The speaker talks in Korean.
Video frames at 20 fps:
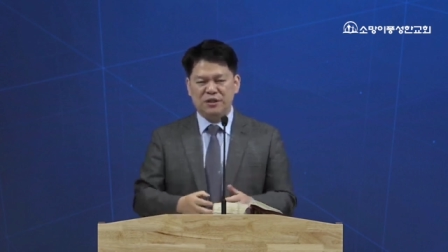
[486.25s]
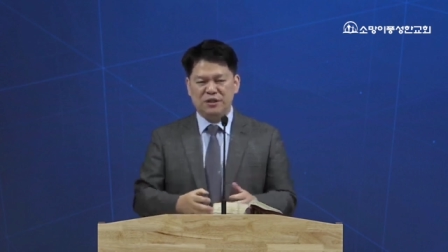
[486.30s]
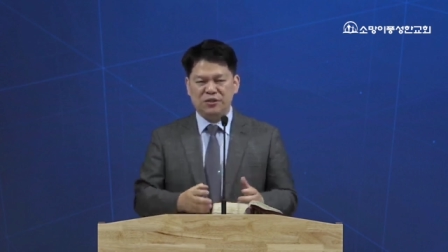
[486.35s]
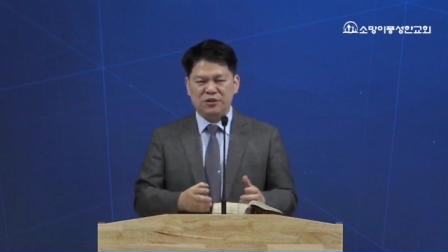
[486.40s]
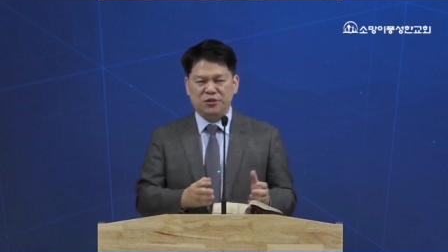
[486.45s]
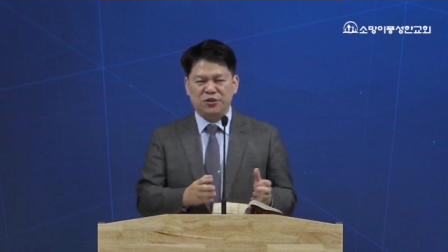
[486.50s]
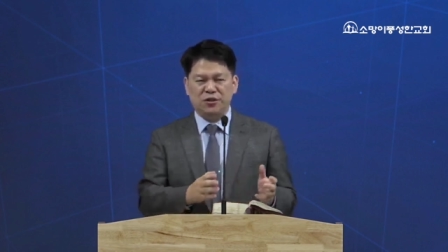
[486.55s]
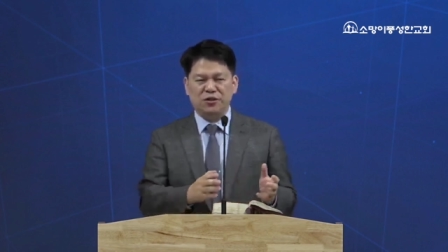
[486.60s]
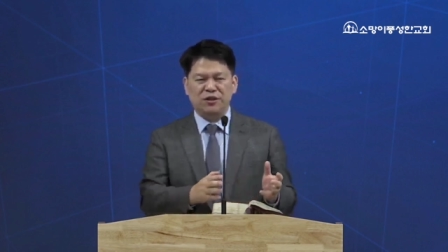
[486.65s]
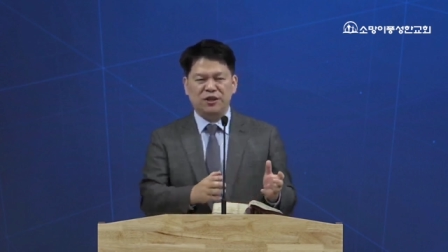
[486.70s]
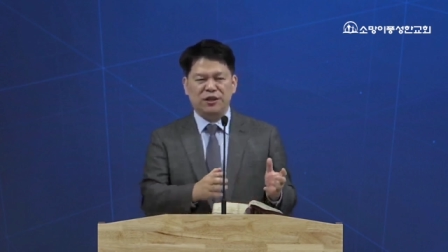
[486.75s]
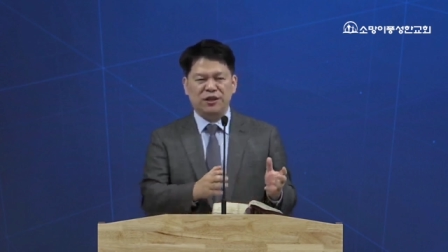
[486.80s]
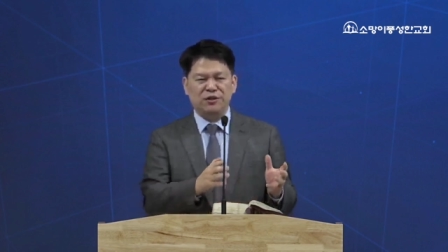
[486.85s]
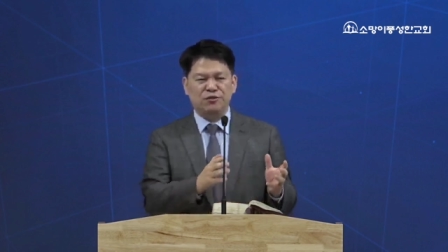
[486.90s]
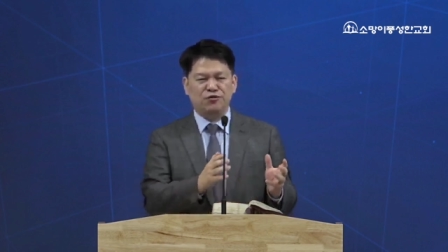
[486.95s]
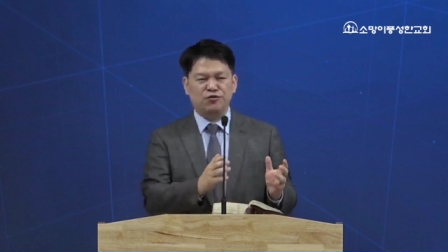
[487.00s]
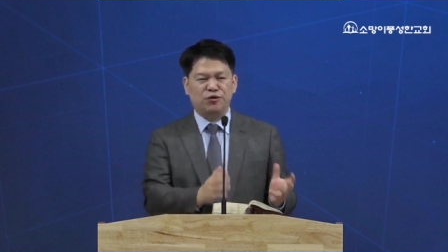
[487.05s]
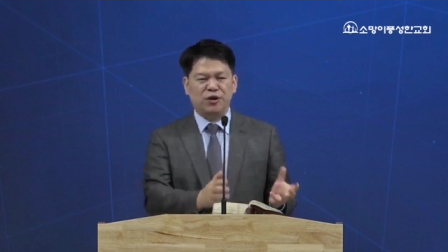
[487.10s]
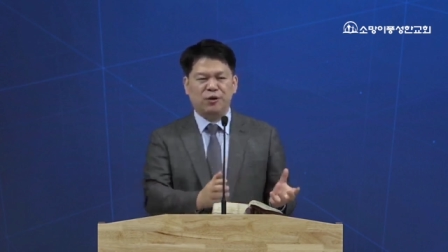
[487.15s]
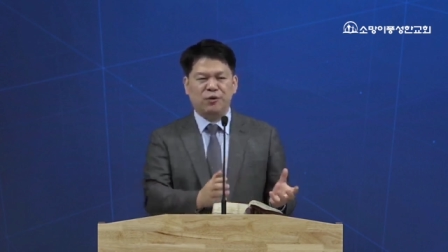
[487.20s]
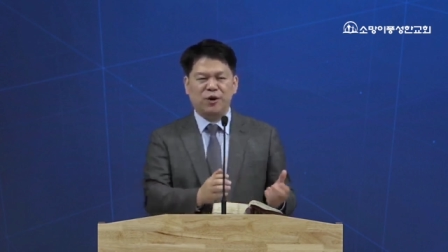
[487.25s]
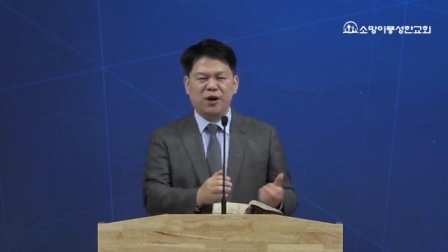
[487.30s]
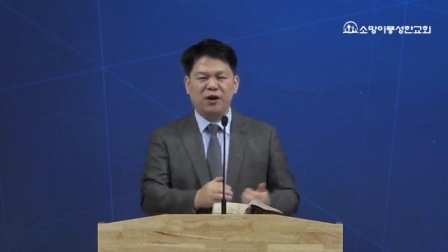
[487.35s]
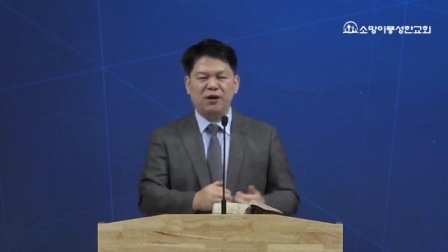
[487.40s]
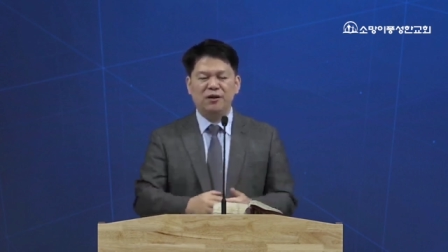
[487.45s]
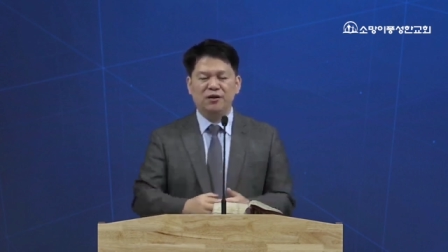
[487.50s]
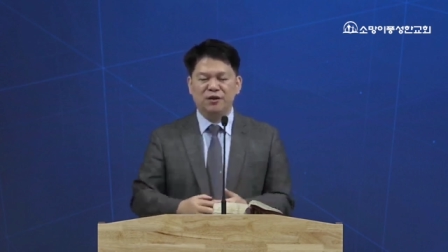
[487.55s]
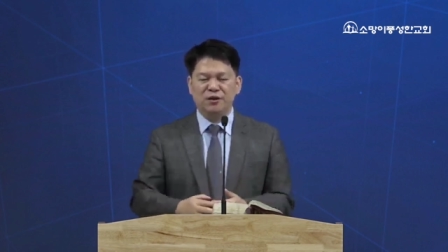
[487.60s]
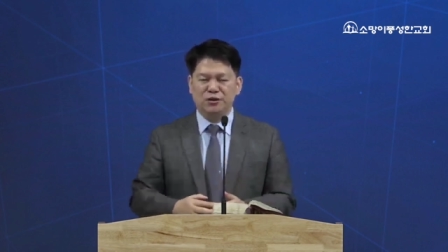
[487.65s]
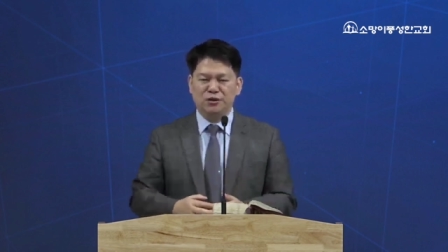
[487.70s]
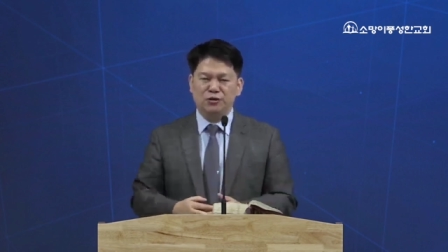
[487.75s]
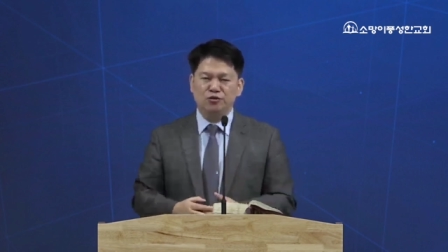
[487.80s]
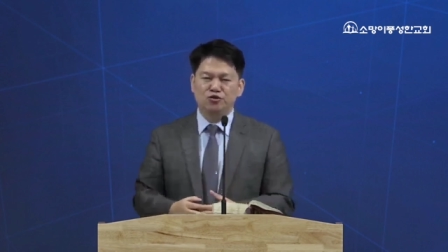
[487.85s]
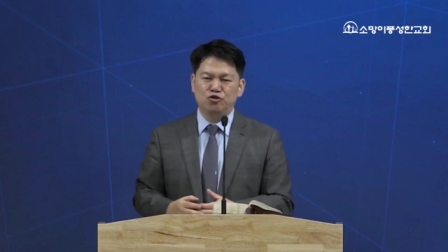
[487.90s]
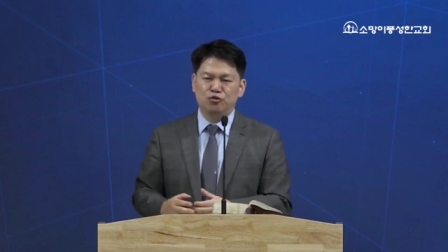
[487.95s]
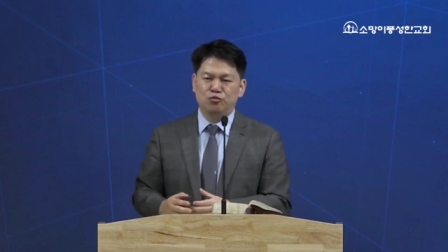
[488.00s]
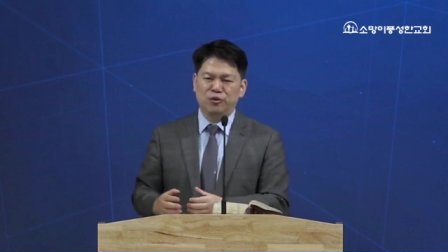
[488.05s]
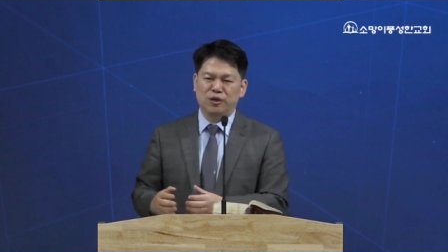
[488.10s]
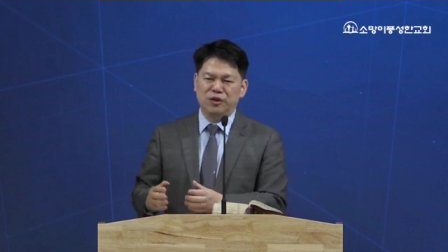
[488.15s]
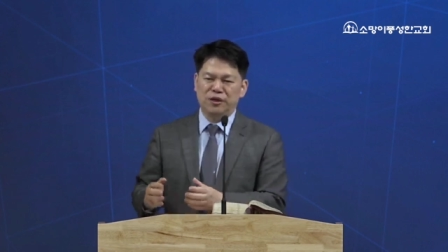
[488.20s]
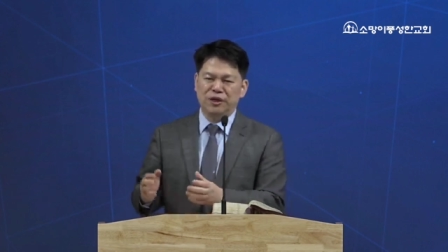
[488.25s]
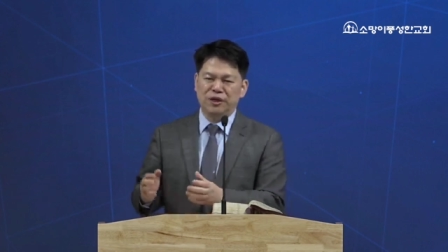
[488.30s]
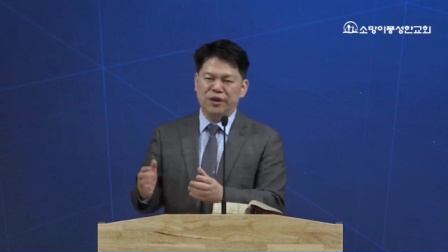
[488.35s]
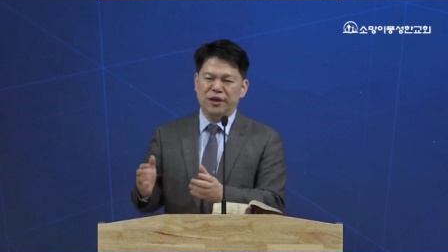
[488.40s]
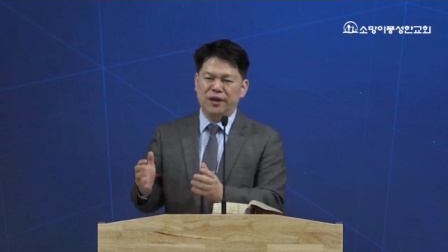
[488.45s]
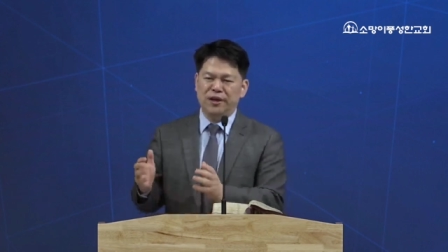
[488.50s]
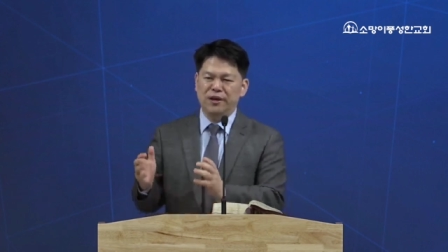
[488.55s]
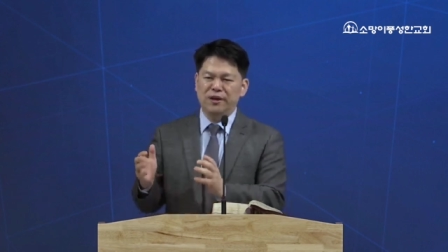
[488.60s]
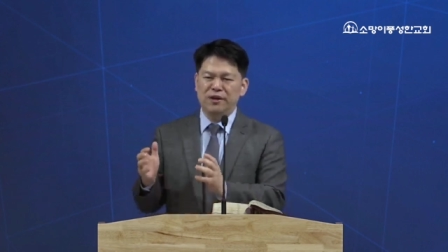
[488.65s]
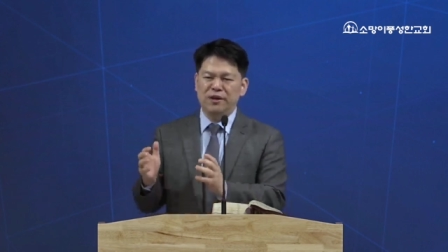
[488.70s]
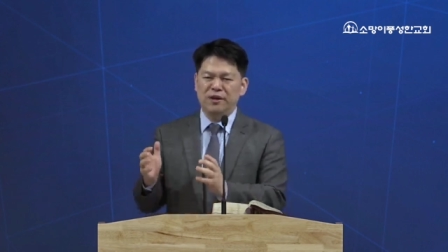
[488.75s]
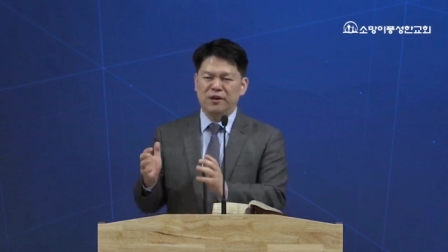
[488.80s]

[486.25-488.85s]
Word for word: 6대의 수레와 12마리의